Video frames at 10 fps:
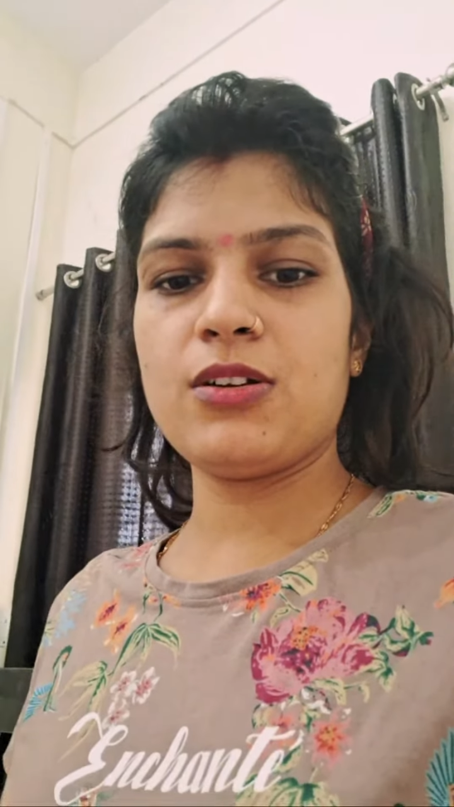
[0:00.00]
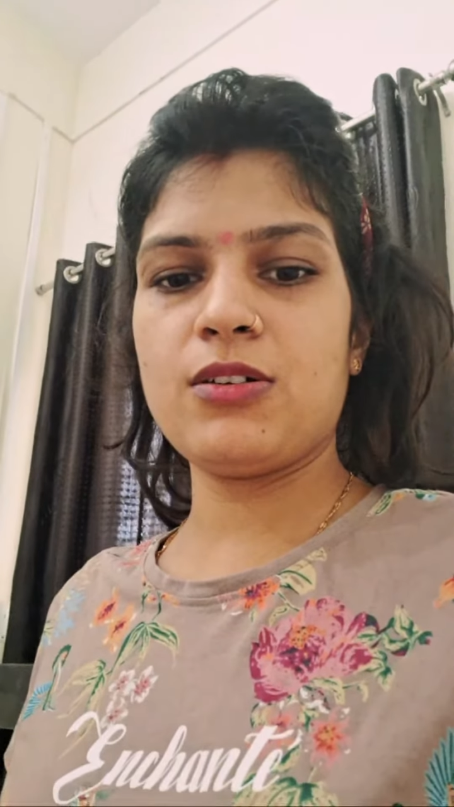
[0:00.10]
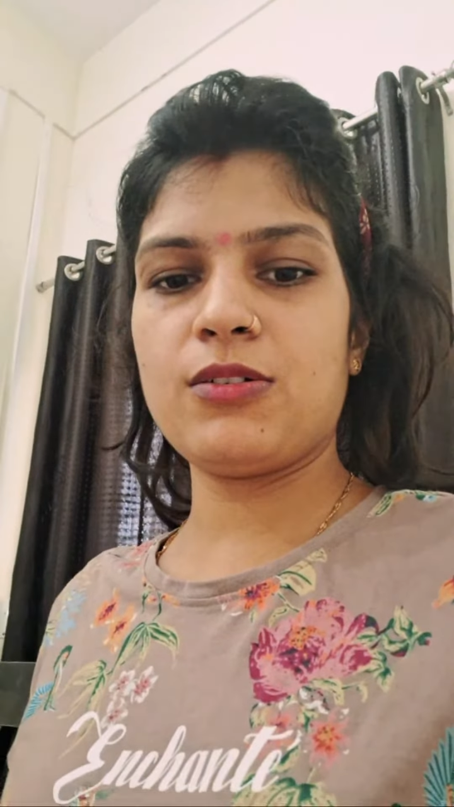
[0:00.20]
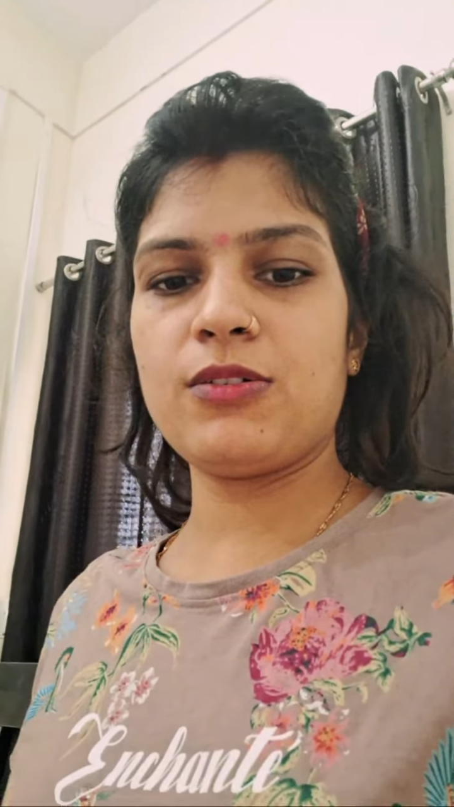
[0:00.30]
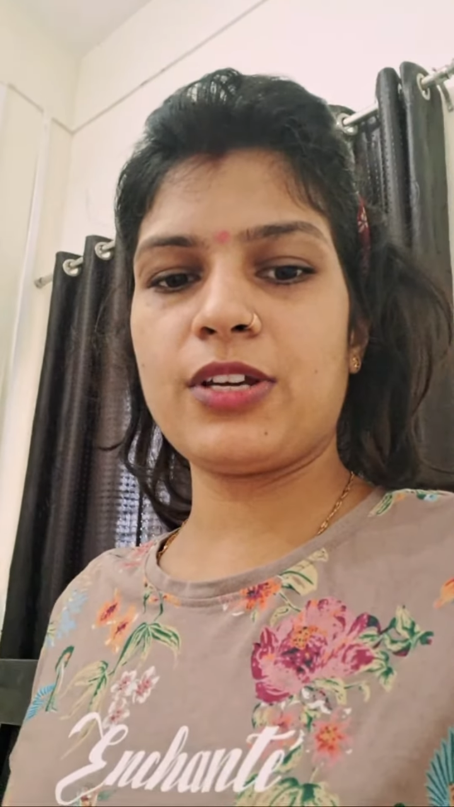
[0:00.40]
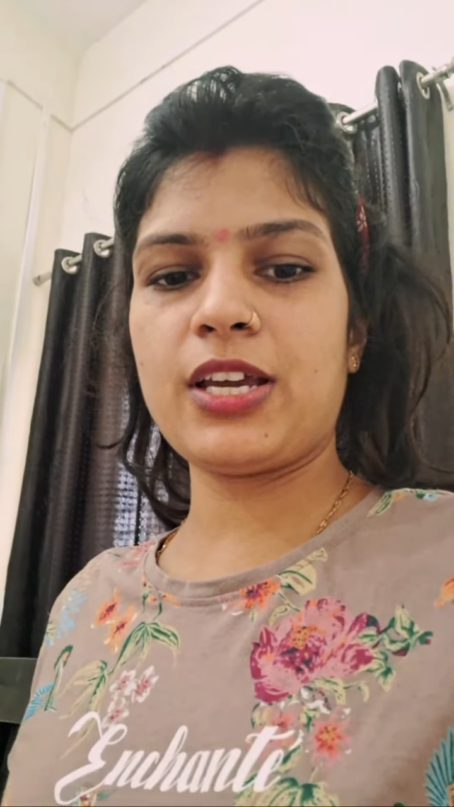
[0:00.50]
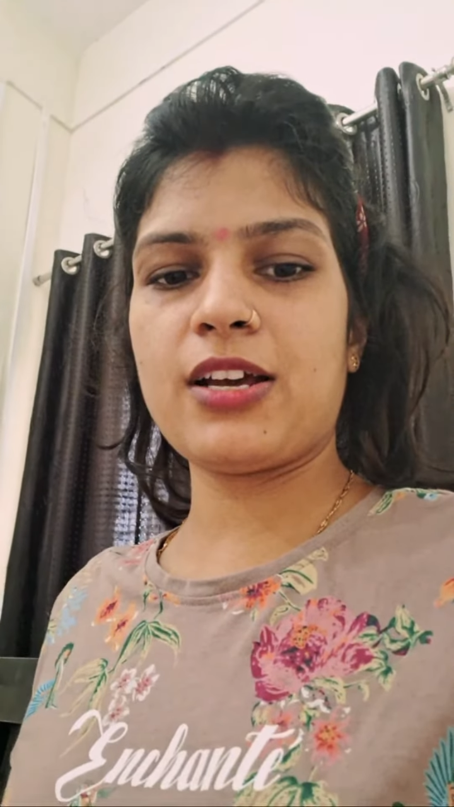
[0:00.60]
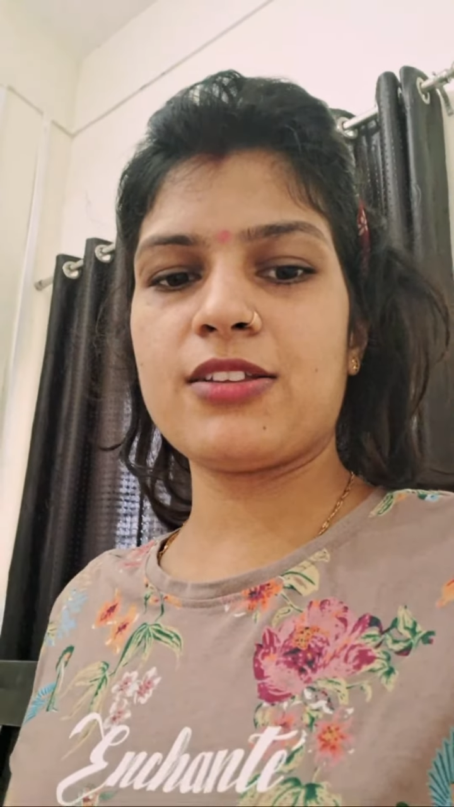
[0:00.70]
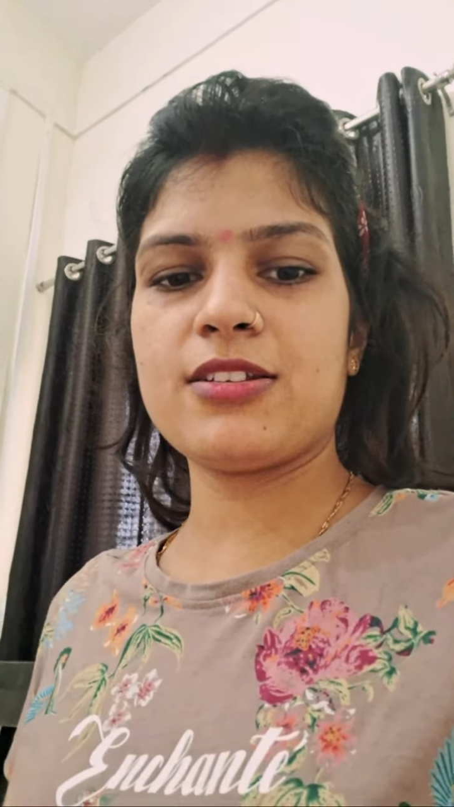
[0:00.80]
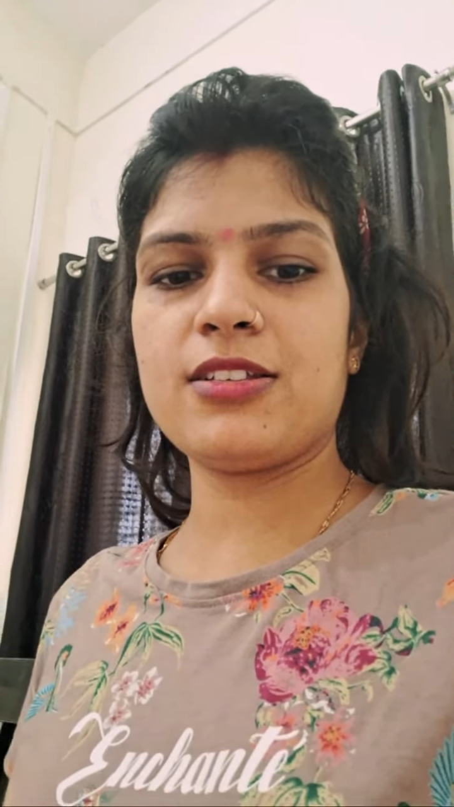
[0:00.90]
हो गया
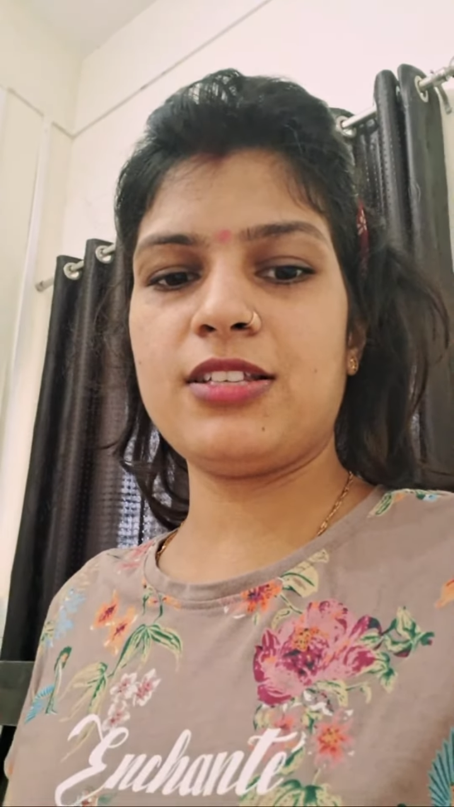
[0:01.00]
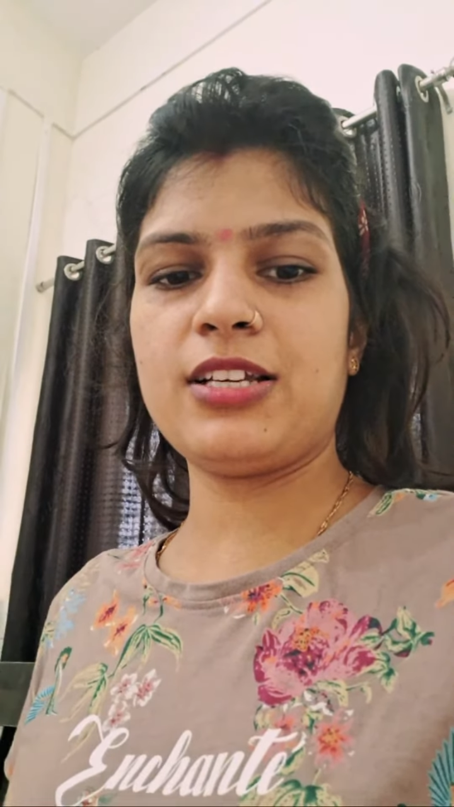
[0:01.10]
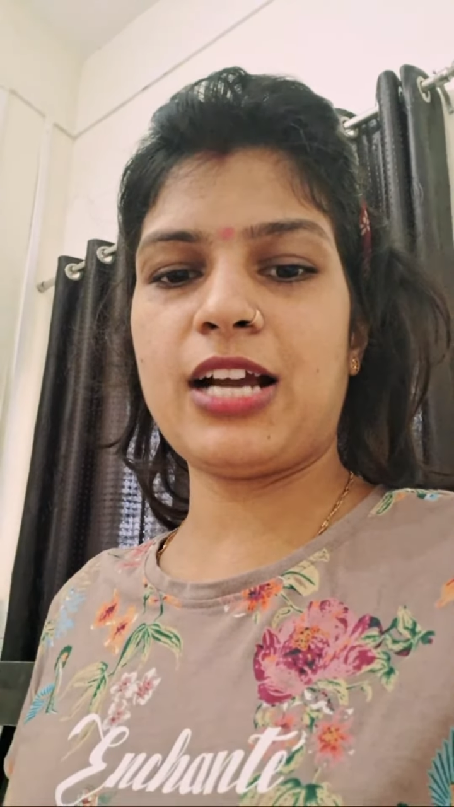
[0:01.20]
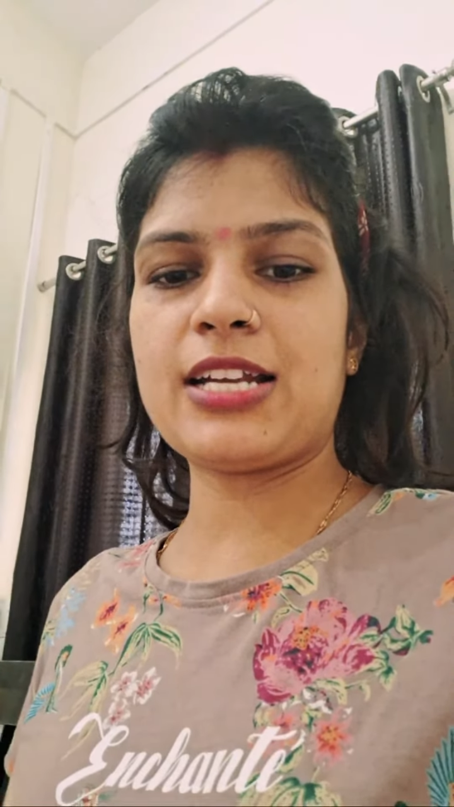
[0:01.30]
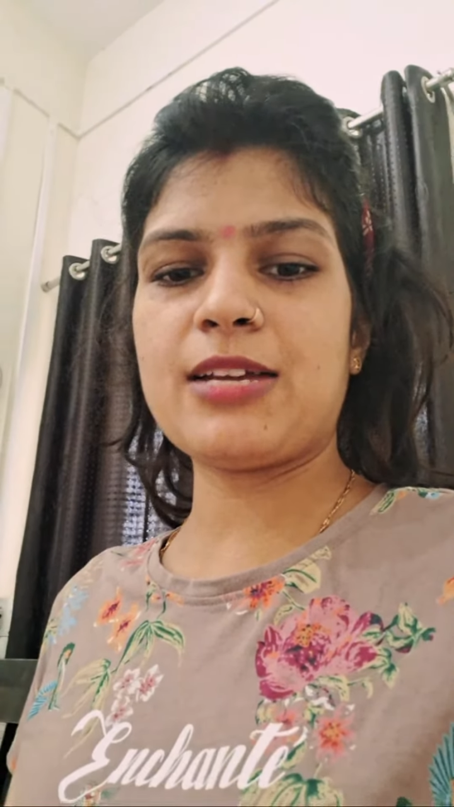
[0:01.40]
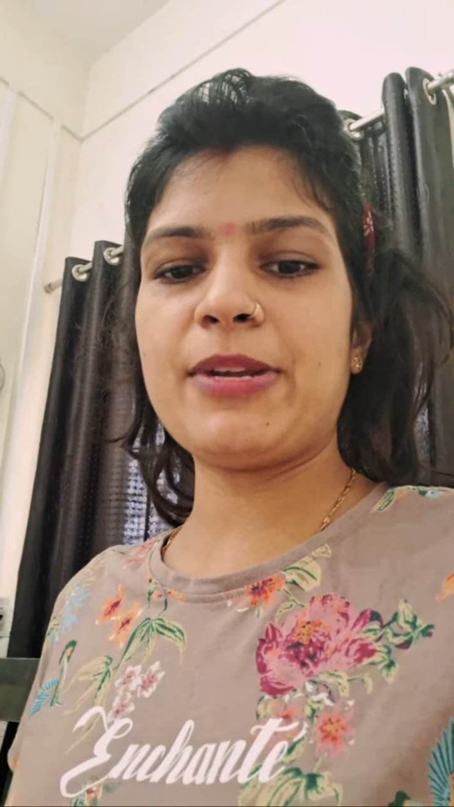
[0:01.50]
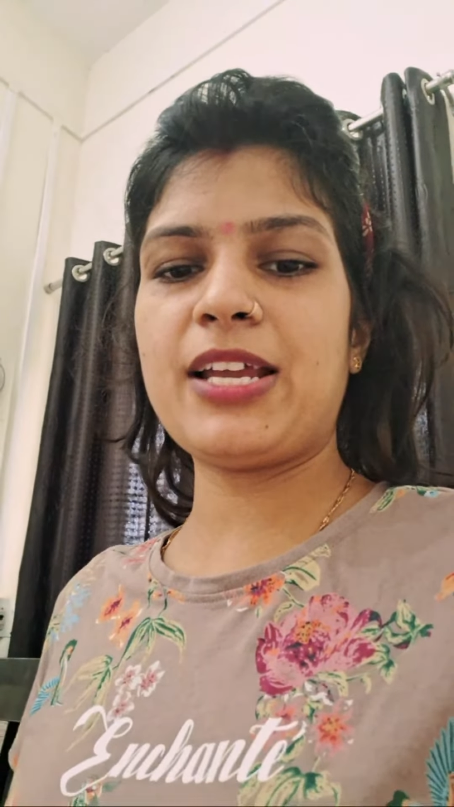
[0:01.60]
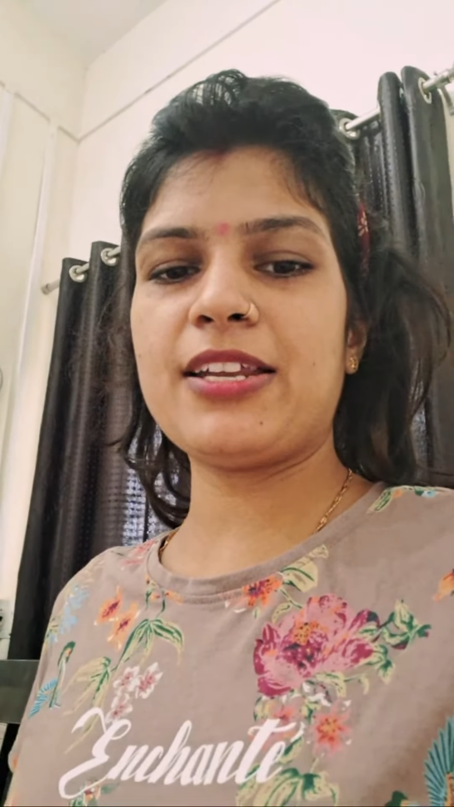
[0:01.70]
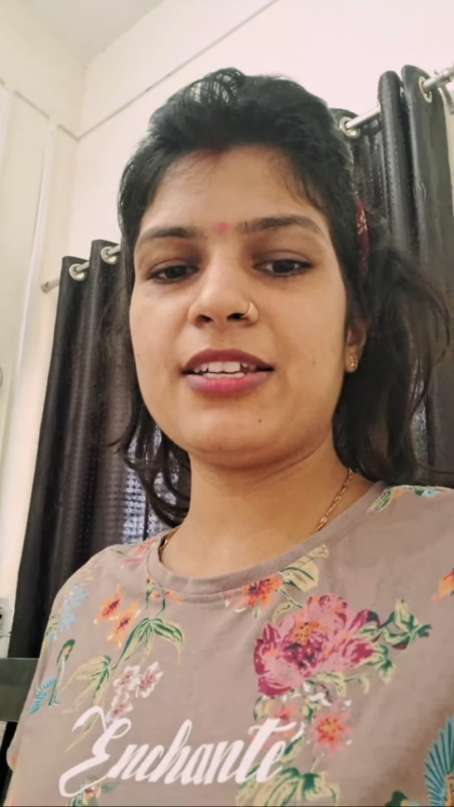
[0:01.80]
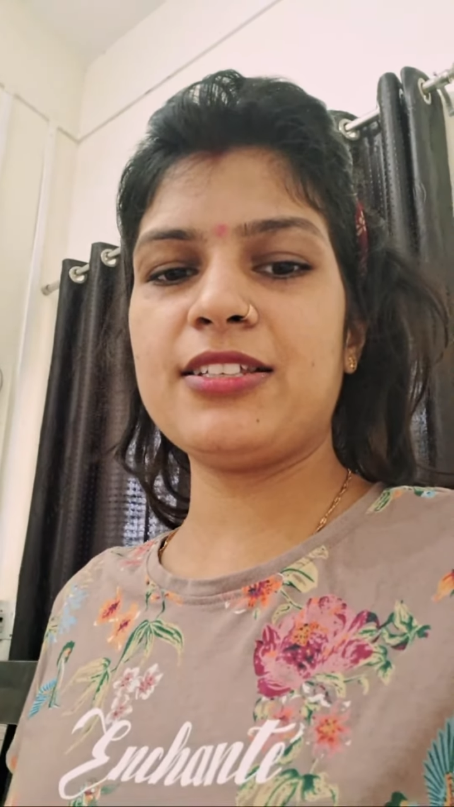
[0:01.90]
अच्छा दीदी खाना
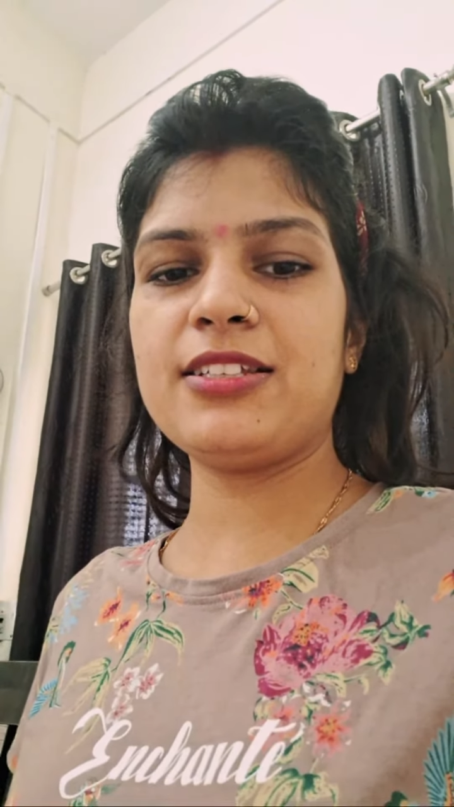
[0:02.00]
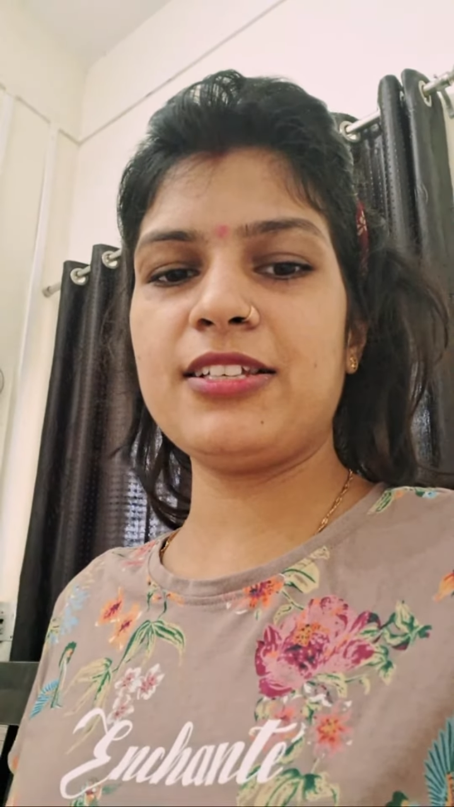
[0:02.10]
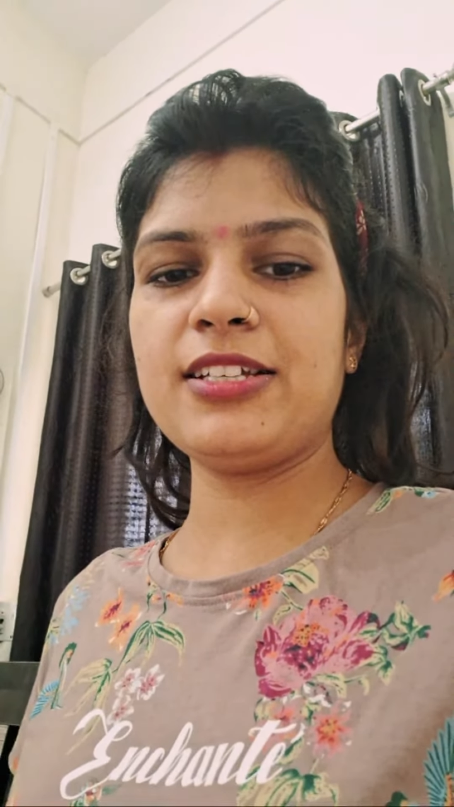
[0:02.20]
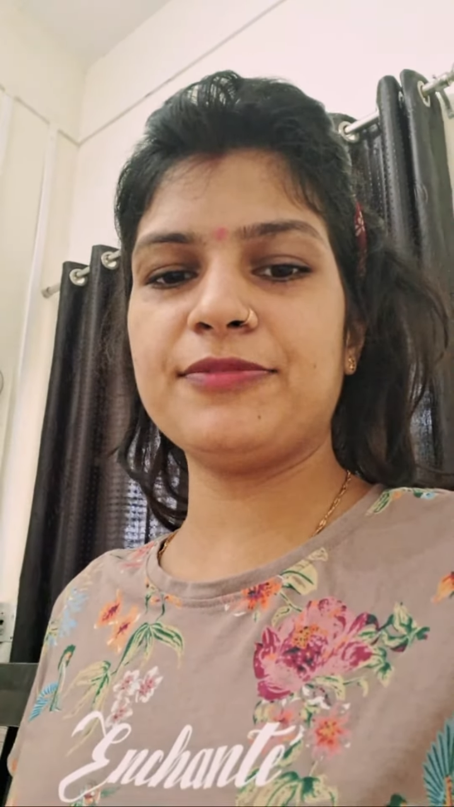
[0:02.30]
बना रही है दीदी